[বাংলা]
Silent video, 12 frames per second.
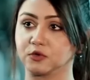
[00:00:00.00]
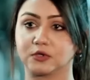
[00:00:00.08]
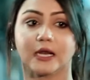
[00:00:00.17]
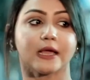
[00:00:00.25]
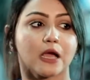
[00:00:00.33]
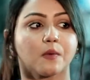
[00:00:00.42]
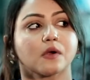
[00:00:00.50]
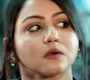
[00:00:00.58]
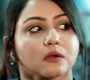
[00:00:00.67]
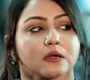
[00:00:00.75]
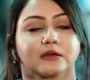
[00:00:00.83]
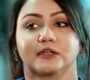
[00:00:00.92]
মতো লাইক আমার
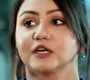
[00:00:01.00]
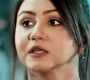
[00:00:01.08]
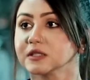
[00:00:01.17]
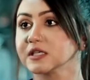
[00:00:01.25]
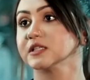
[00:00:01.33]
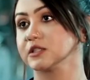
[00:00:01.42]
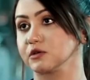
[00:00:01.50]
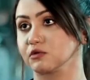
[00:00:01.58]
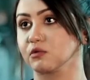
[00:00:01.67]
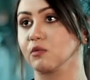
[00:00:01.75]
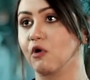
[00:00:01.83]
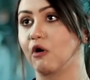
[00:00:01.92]
গার্জিয়ান
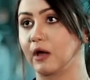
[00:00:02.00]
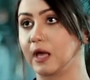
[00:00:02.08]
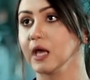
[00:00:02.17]
যেরকম হয়